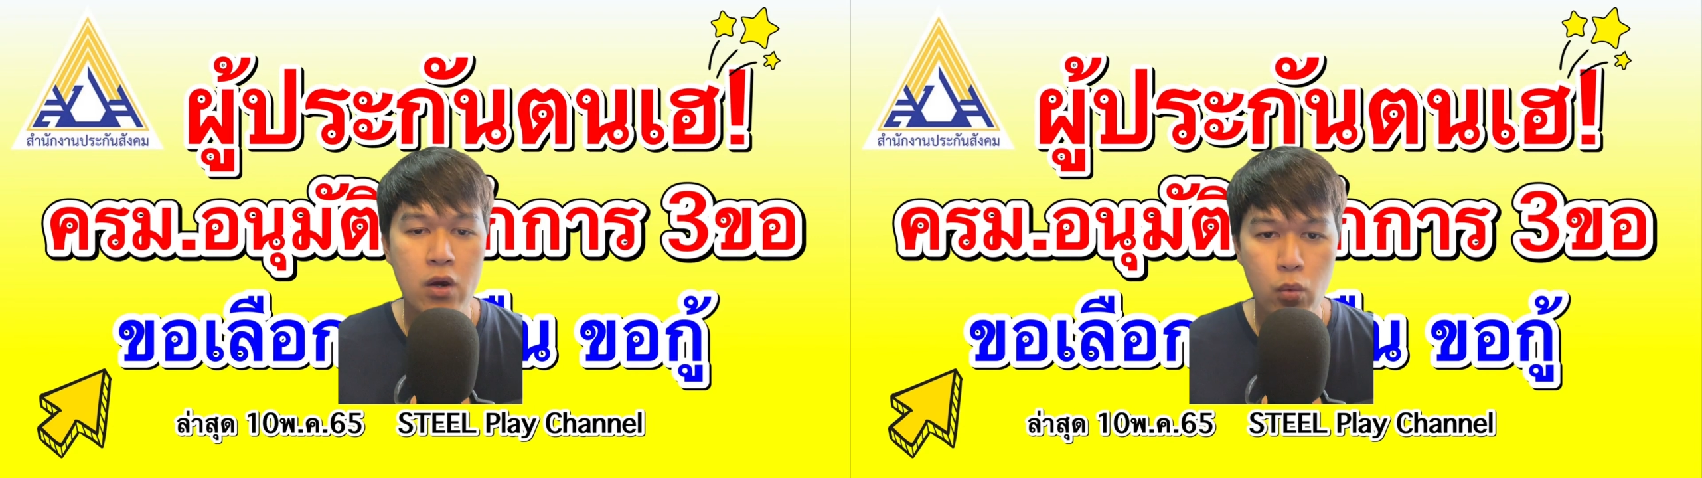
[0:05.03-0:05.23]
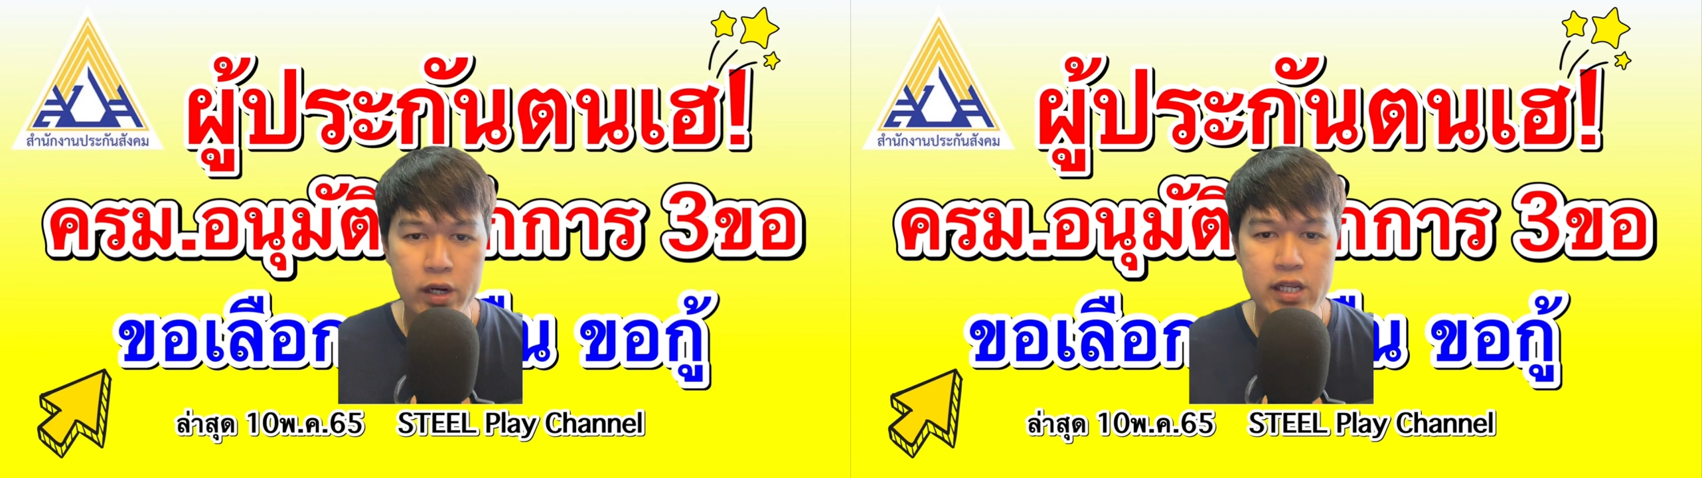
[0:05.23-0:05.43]

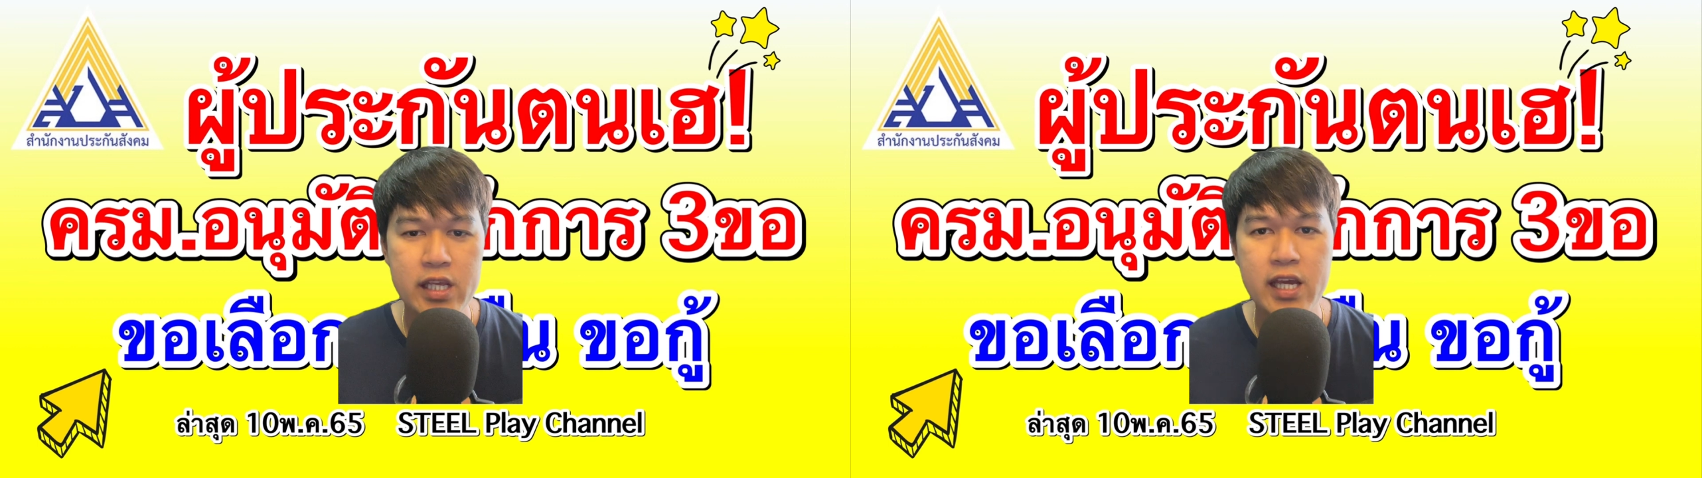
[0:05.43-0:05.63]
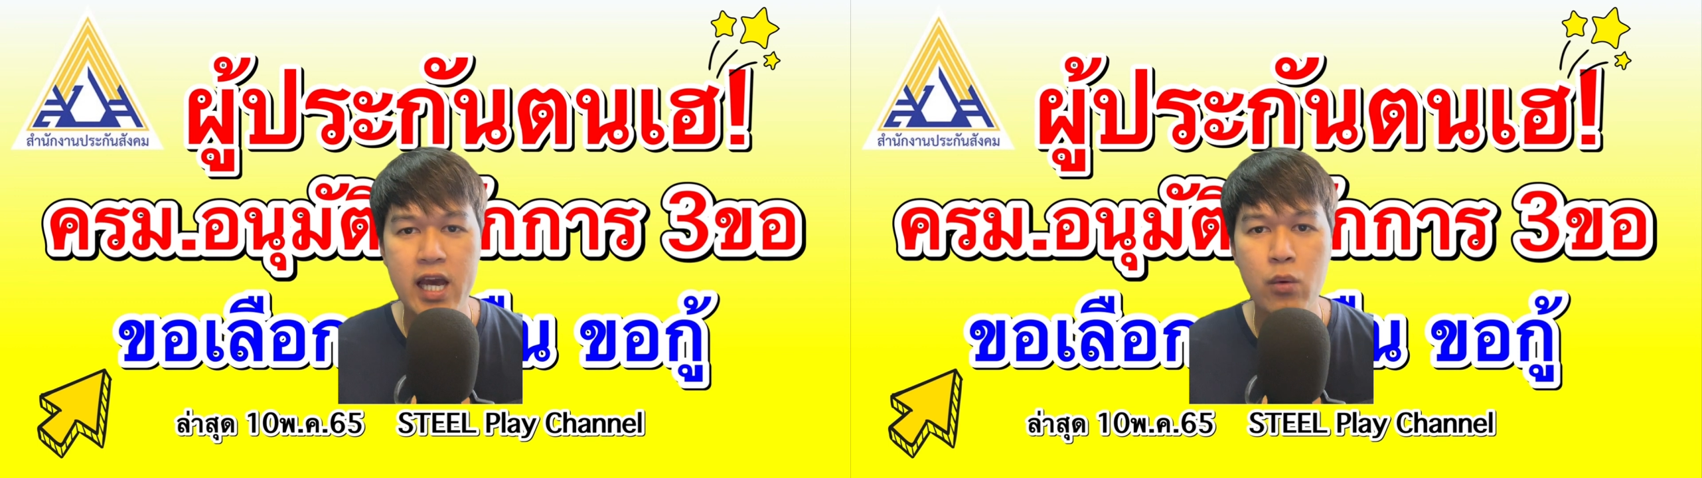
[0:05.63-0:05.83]
วันนี้
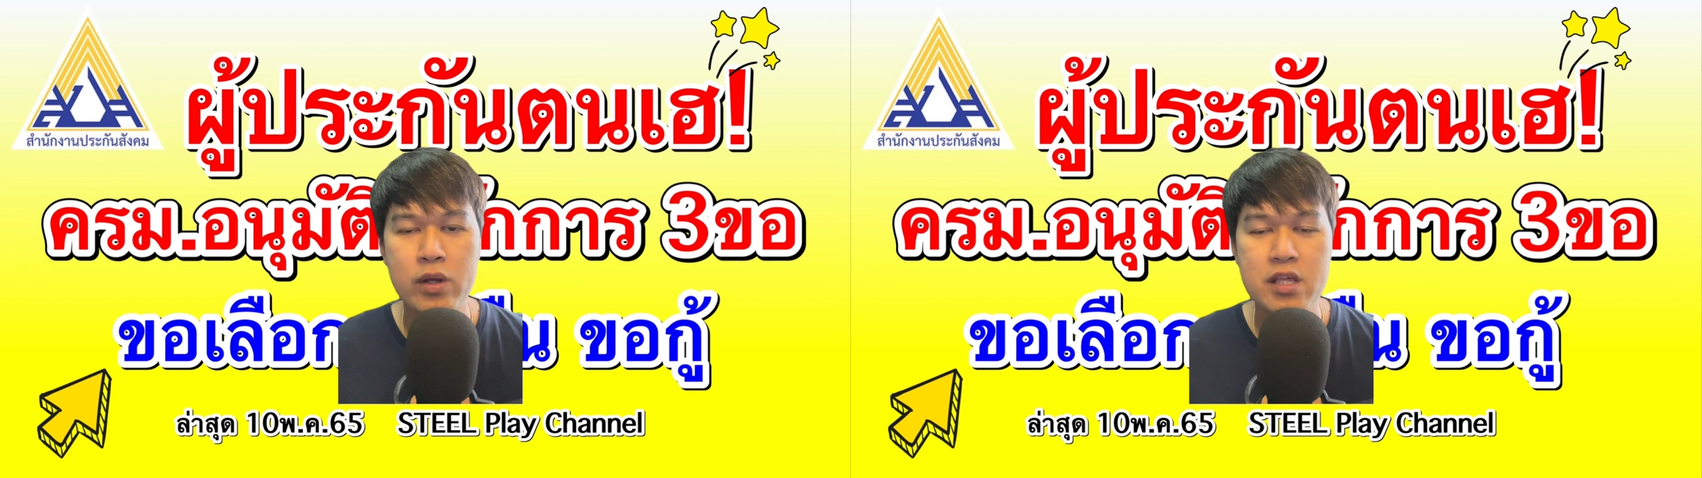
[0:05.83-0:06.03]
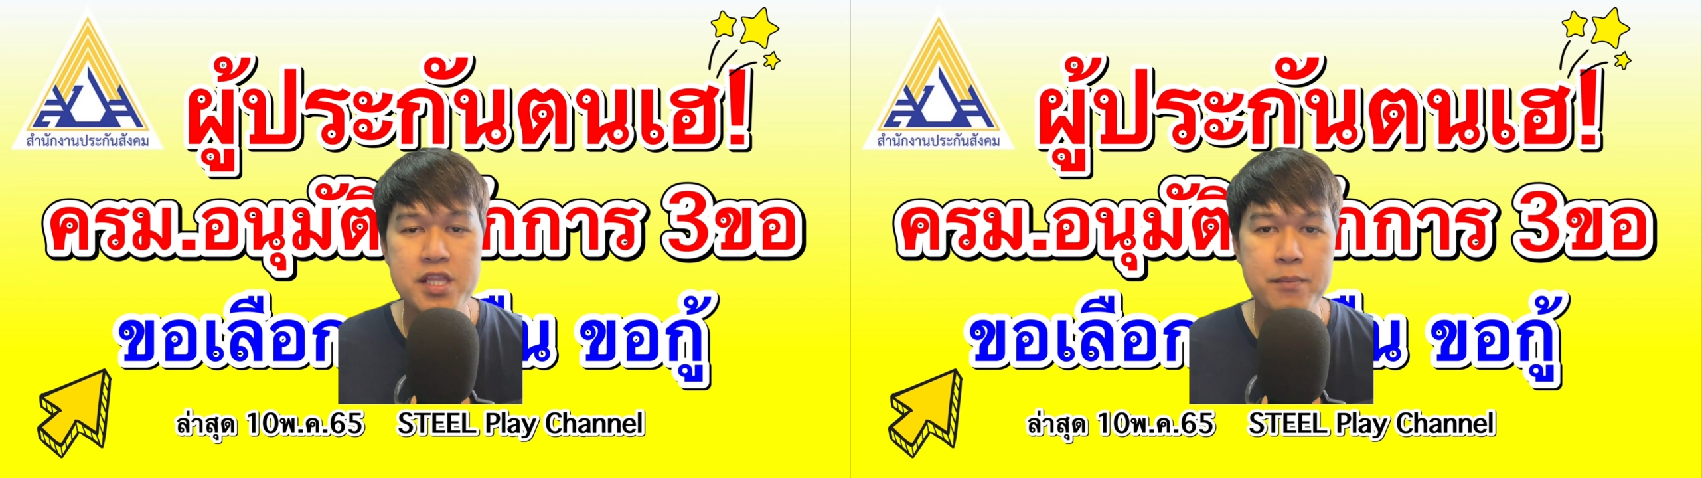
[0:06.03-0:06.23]
นะครับวัน
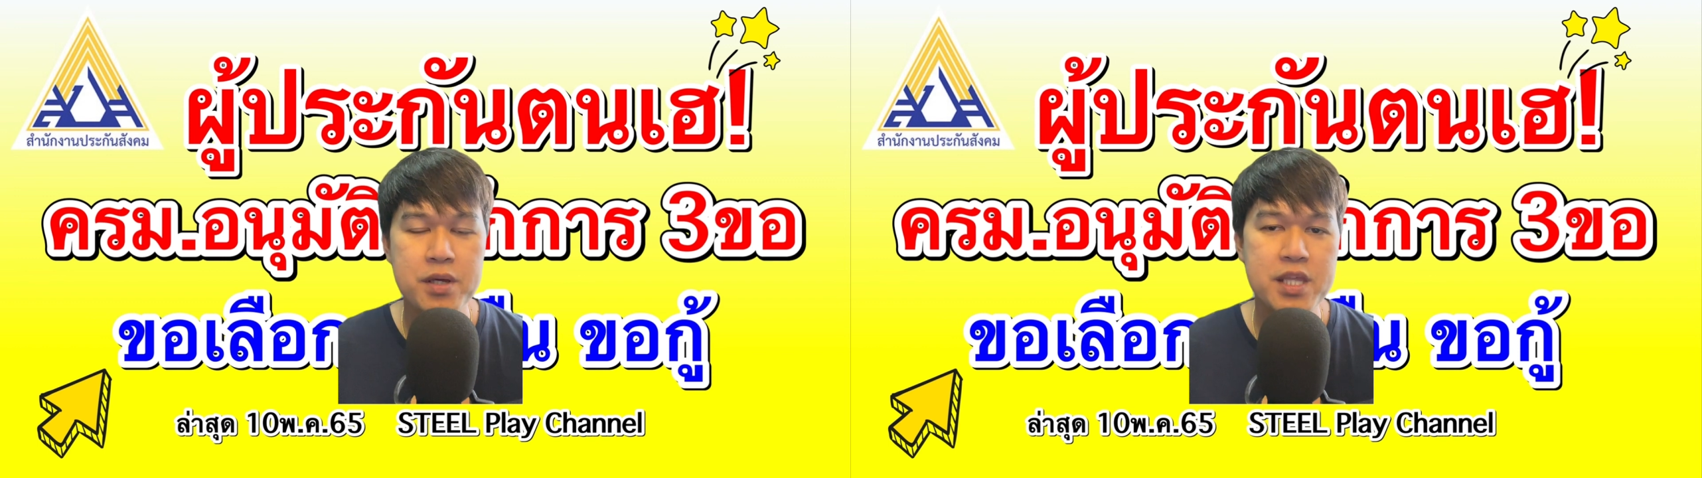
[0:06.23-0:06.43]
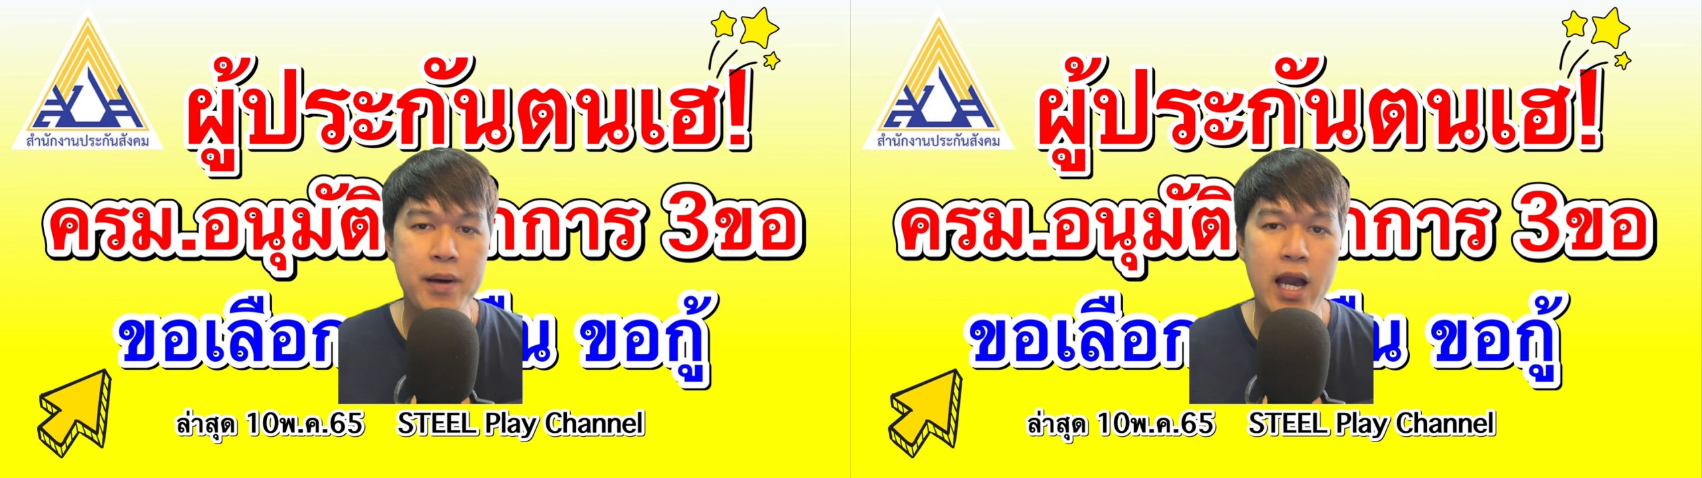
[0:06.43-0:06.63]
ที่ 10 พฤ
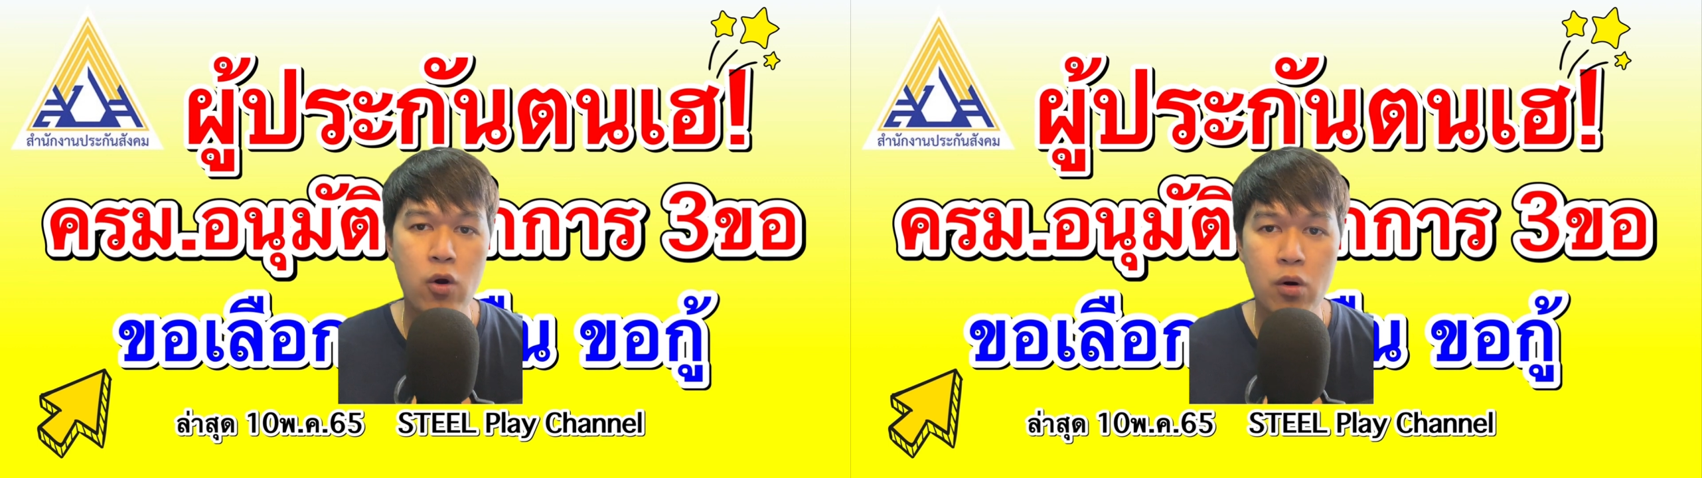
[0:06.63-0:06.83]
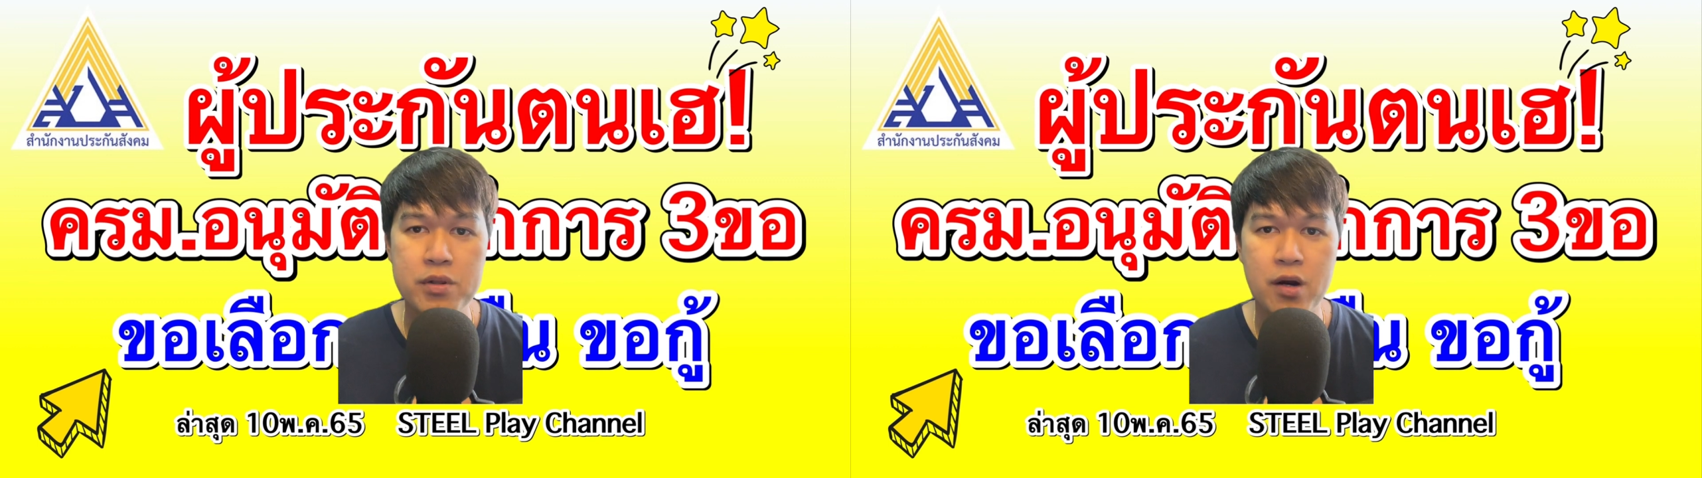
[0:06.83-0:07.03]
ษภาคม